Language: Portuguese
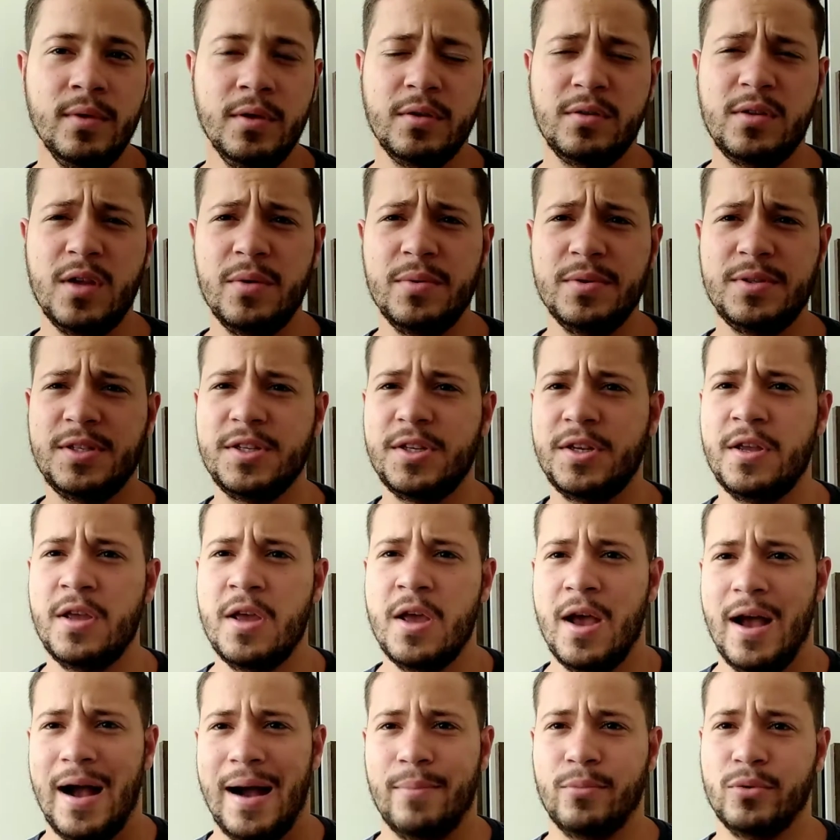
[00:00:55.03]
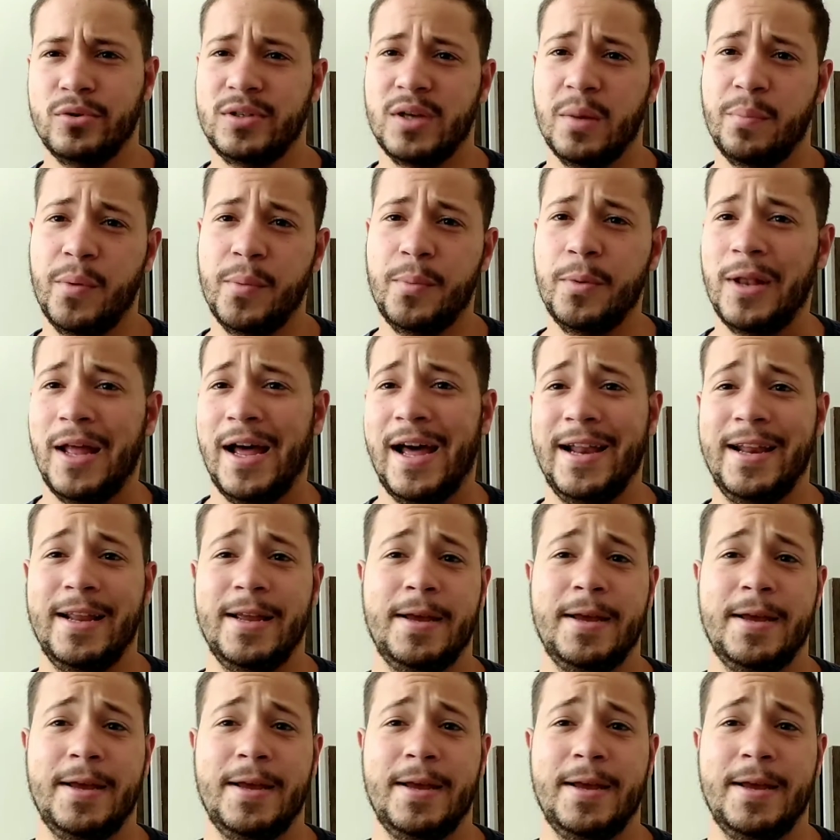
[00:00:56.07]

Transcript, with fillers: Então, assim, a música popular